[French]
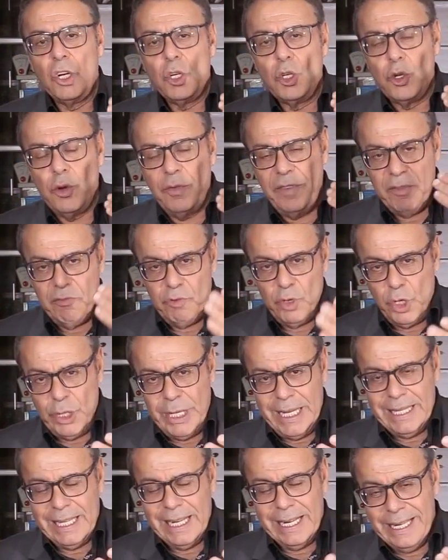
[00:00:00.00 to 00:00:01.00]
je vais vous
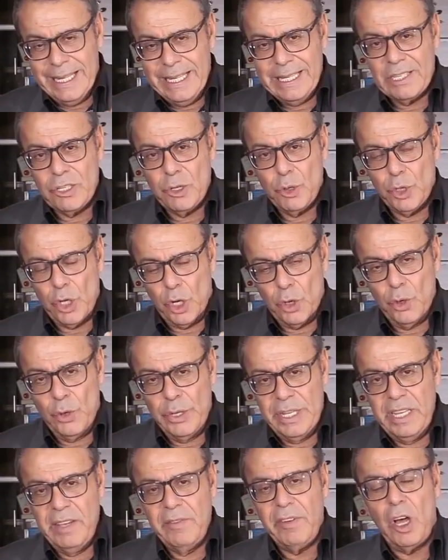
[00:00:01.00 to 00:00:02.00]
donner des listes dans le
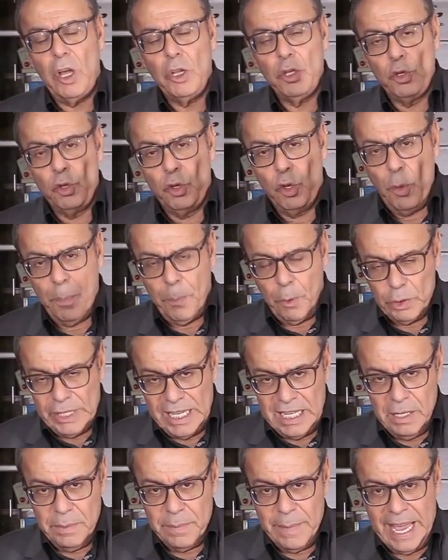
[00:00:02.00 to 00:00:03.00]
livre de
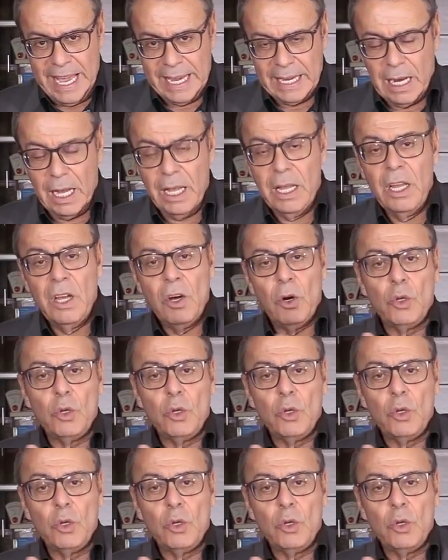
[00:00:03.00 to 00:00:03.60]
protéines maigres.